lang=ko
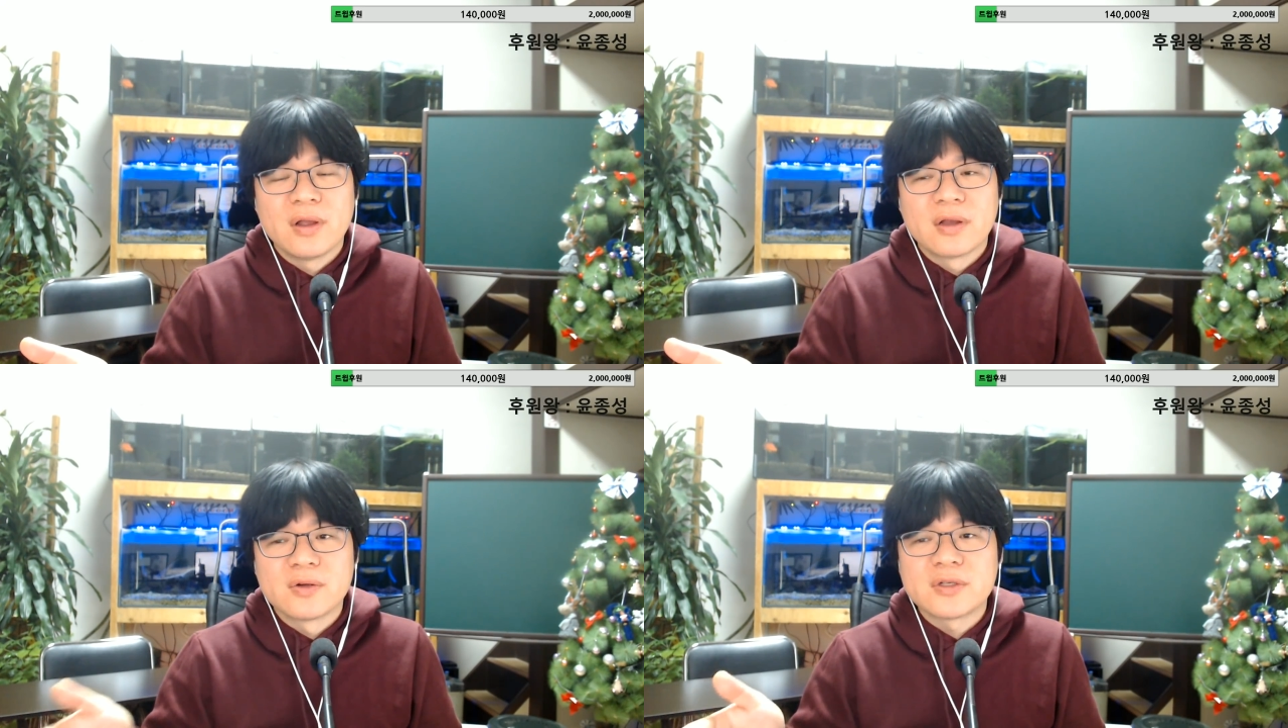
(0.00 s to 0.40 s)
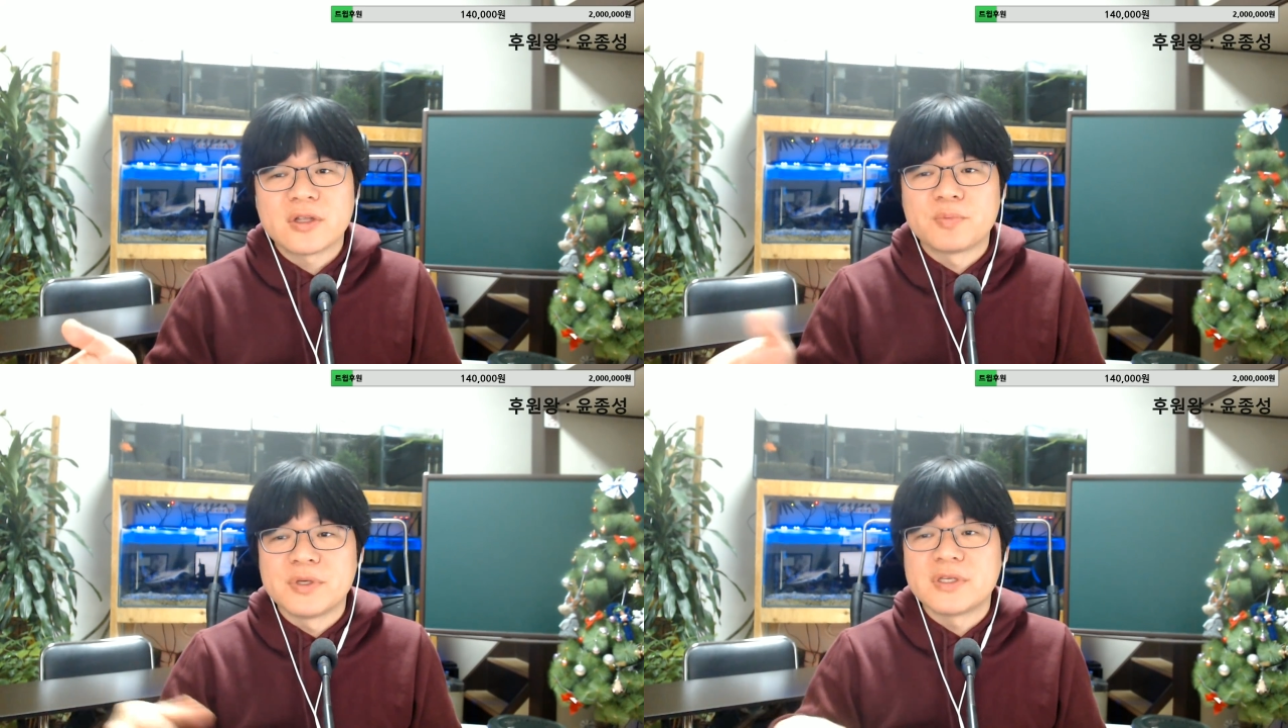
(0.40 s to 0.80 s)

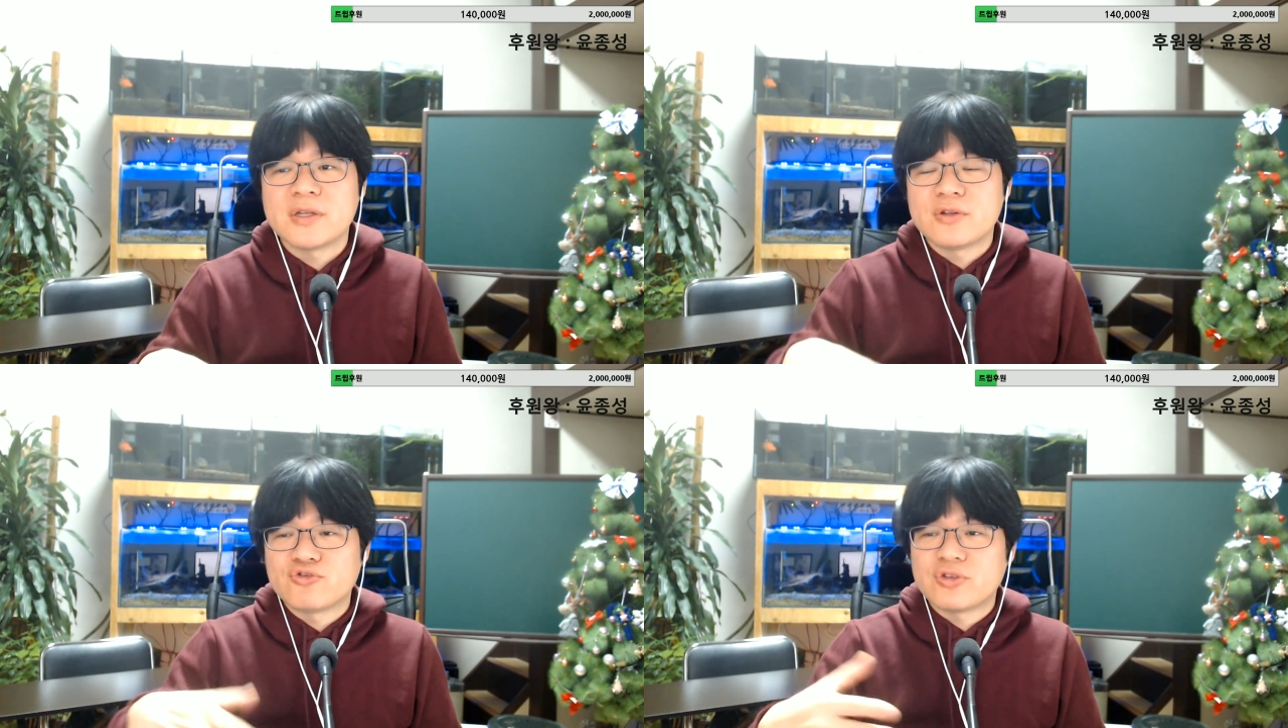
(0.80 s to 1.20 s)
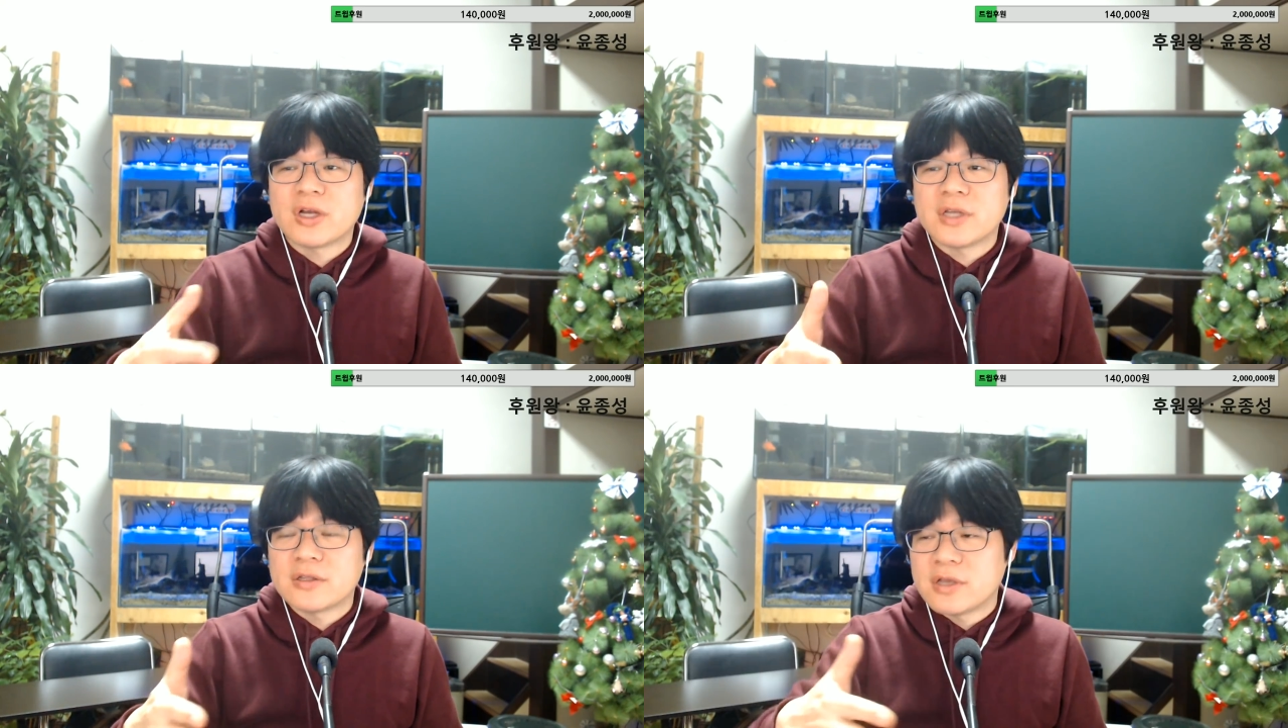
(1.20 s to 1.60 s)
그렇잖아요 BJ들
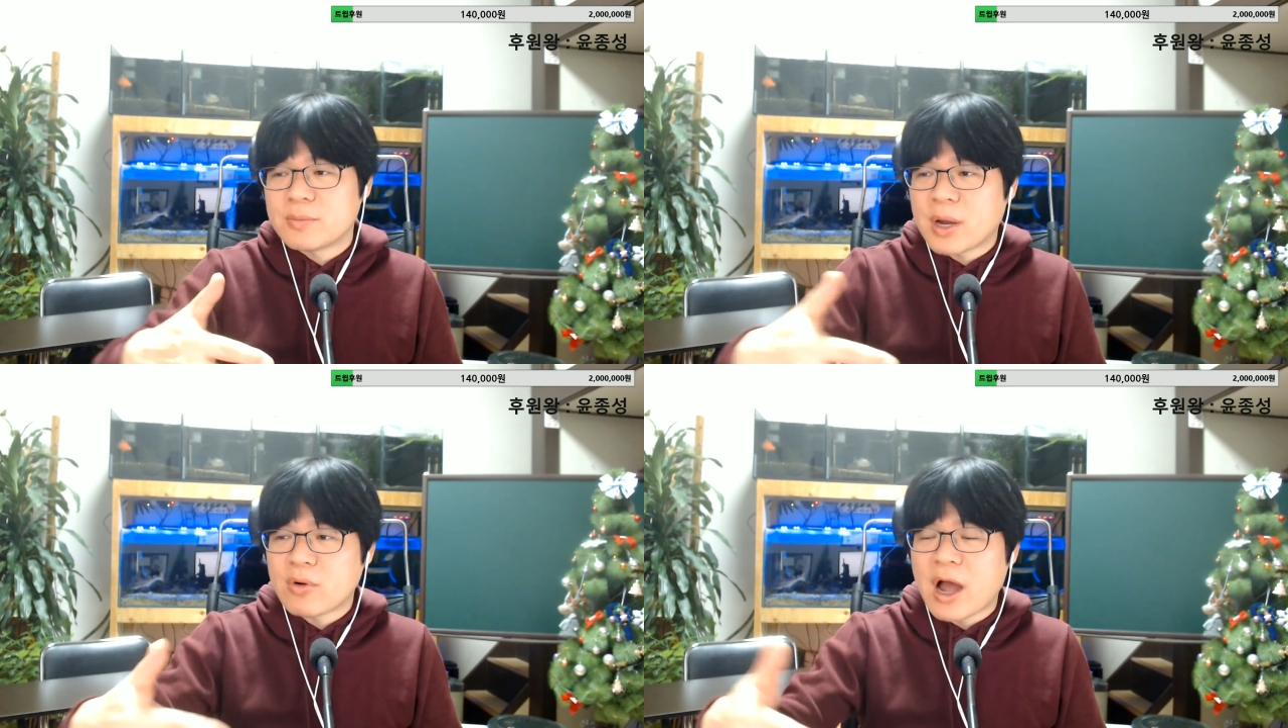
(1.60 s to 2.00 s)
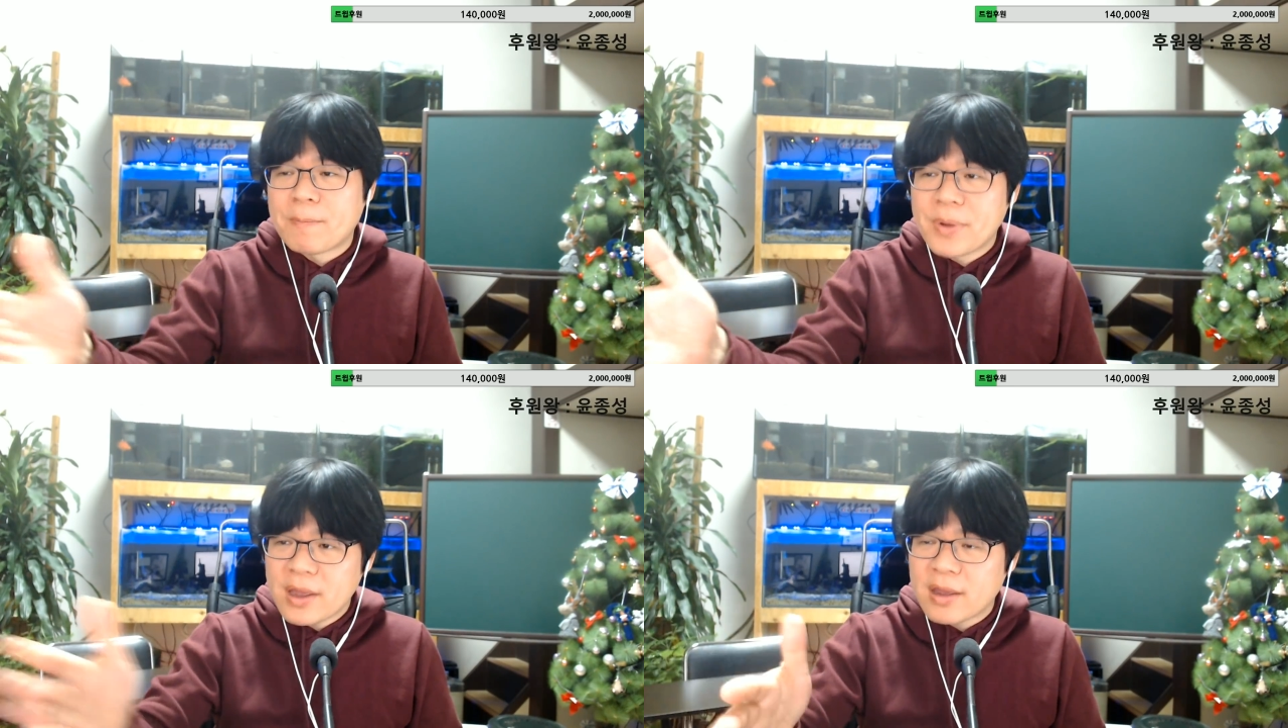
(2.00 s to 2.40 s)
수상자들이 바로
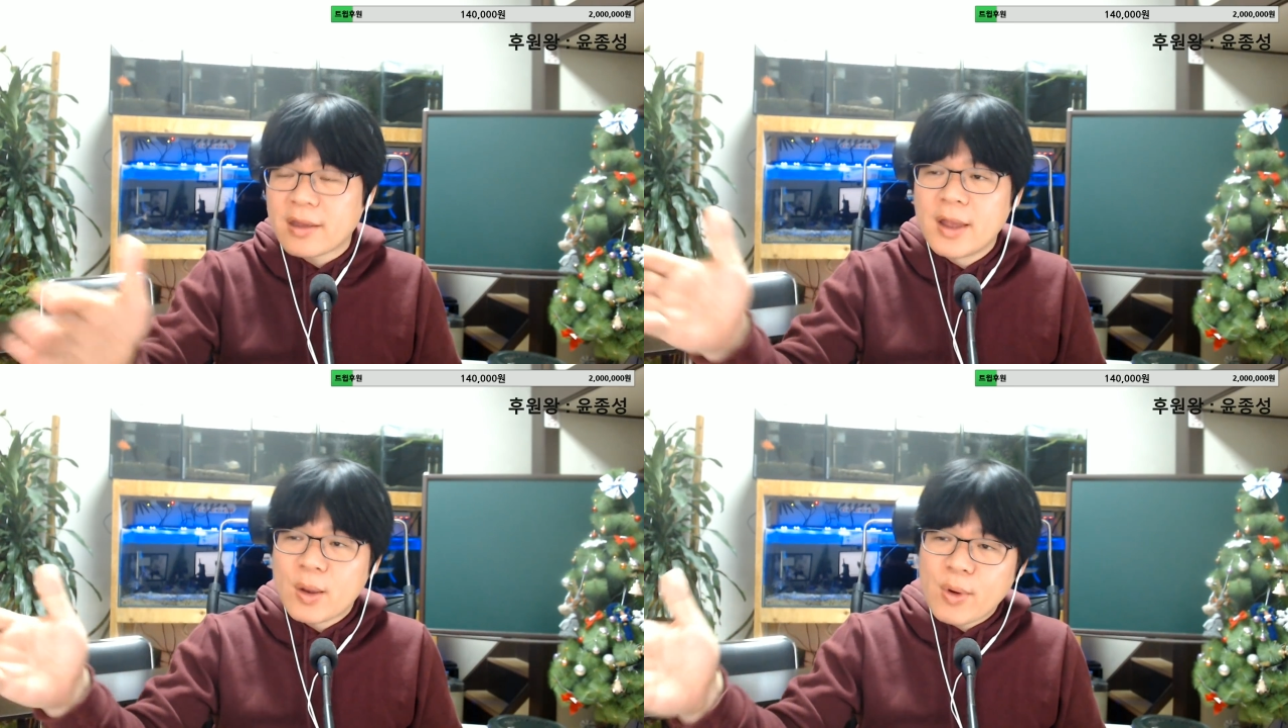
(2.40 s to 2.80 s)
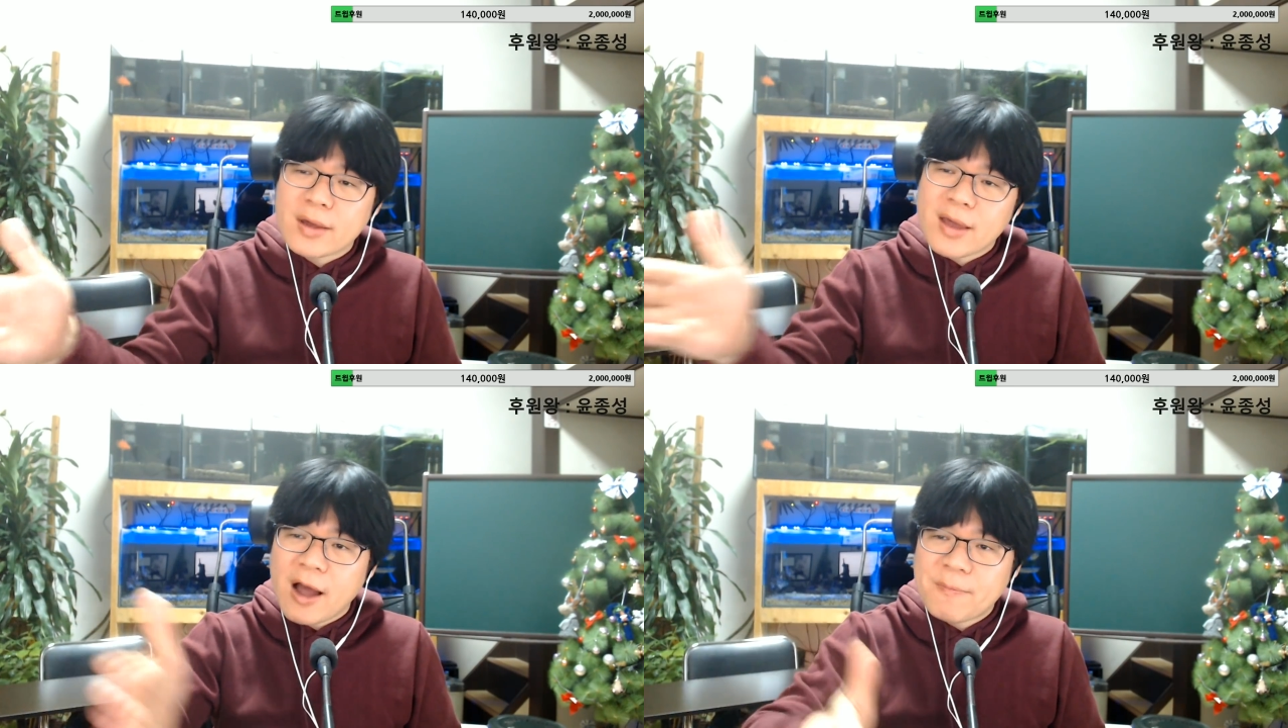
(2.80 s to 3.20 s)
앞에
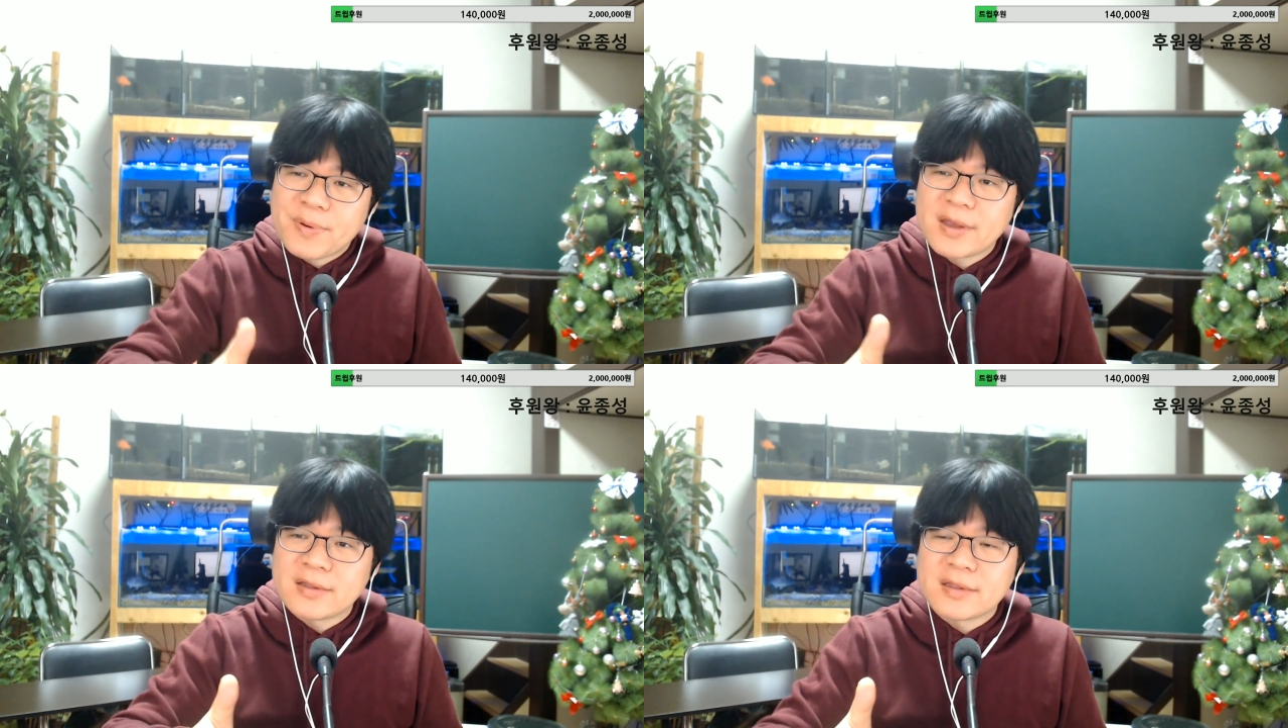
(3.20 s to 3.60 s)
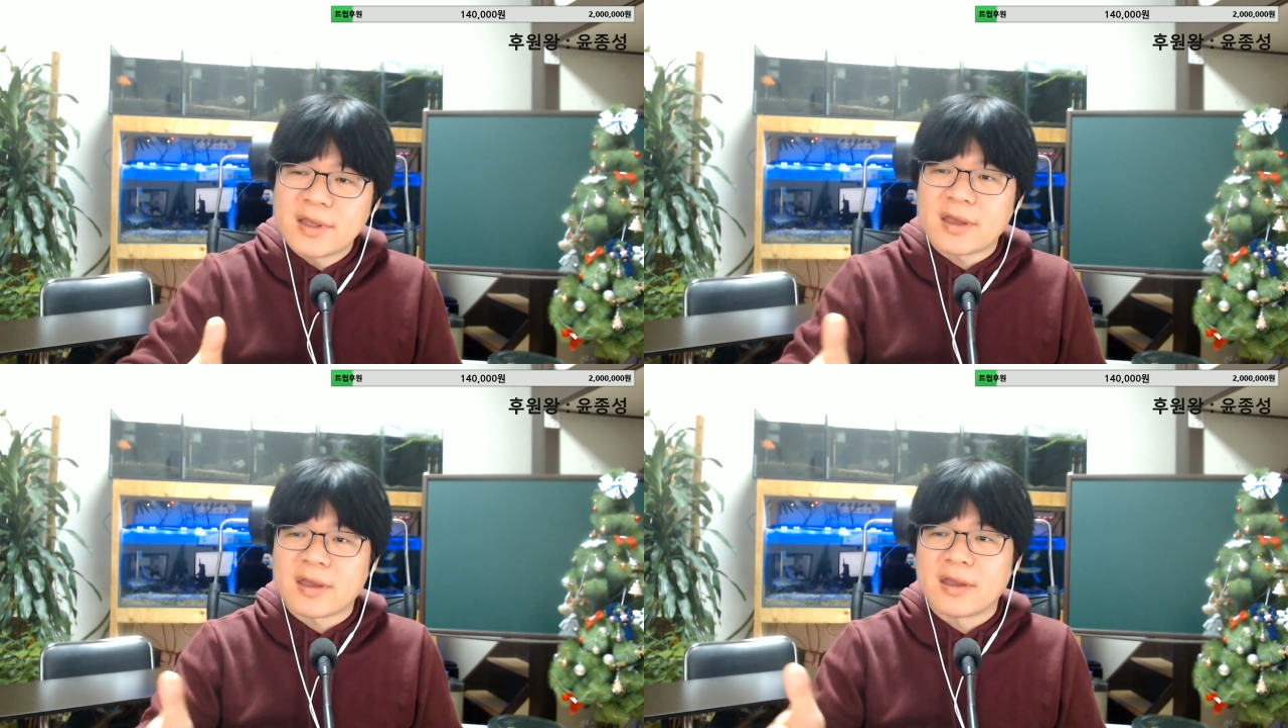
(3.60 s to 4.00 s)
관객 앞에
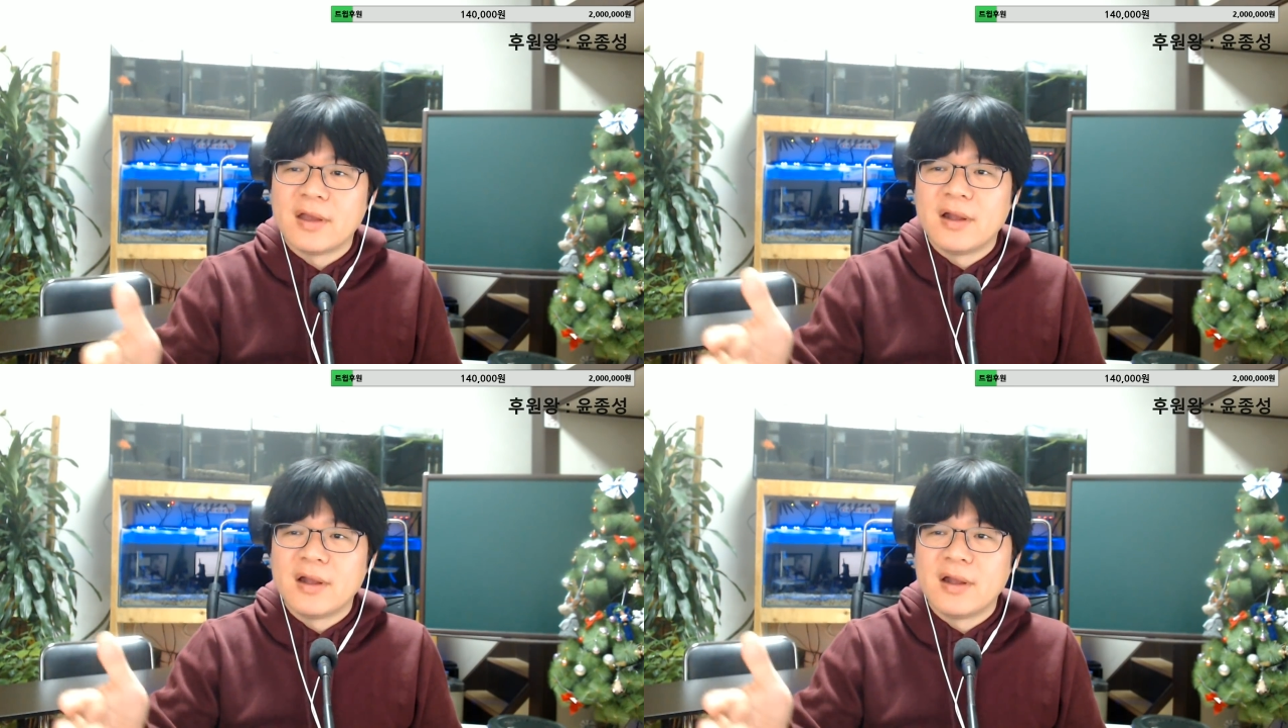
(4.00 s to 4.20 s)
있는데